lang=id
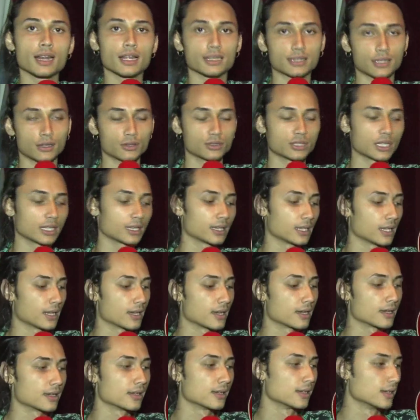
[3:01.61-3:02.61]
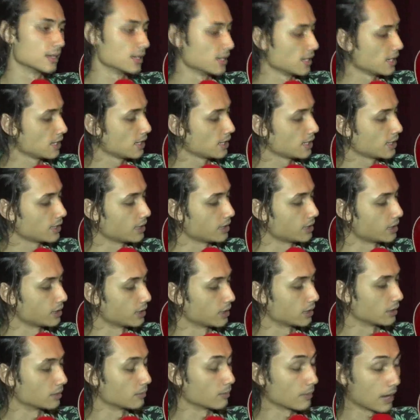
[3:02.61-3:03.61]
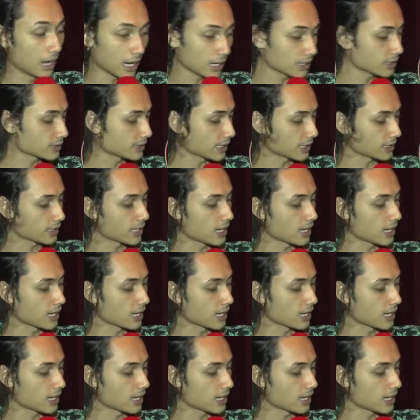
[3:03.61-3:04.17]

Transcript: atau setnya Eh, bahkan set